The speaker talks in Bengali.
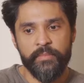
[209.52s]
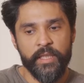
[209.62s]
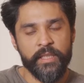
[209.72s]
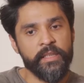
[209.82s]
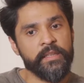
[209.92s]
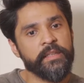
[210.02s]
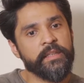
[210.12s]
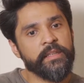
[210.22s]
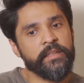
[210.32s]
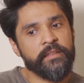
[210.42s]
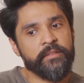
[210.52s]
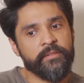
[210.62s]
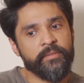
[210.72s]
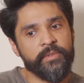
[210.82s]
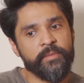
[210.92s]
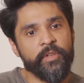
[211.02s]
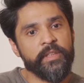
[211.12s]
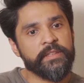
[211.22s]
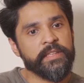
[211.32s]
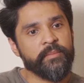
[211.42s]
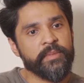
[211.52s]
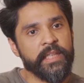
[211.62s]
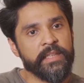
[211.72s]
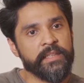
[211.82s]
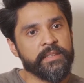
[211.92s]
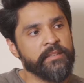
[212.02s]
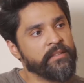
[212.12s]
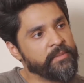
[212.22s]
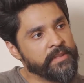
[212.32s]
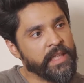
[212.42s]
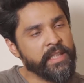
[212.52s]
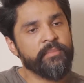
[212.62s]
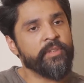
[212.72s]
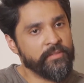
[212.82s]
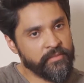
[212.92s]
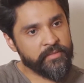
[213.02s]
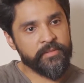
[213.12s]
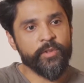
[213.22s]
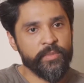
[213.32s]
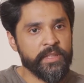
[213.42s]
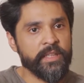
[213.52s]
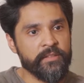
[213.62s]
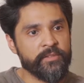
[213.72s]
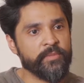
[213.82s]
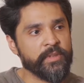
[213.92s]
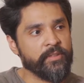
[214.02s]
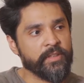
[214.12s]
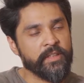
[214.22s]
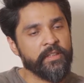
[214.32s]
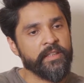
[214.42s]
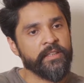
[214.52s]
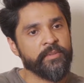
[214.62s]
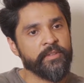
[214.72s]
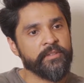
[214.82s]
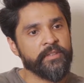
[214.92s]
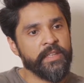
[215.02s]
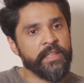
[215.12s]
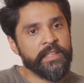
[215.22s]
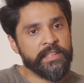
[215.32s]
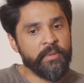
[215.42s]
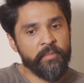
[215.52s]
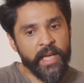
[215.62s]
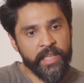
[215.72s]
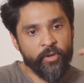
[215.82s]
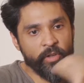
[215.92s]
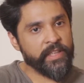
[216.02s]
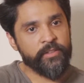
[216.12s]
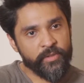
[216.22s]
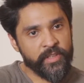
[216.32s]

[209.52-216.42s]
মাকে তো উনি বলেন যে আমি দেখতে চাই তো আমি যাই এবং ছবিটার ছবির কথা হয় এবং সেভাবে আই গট ইন টু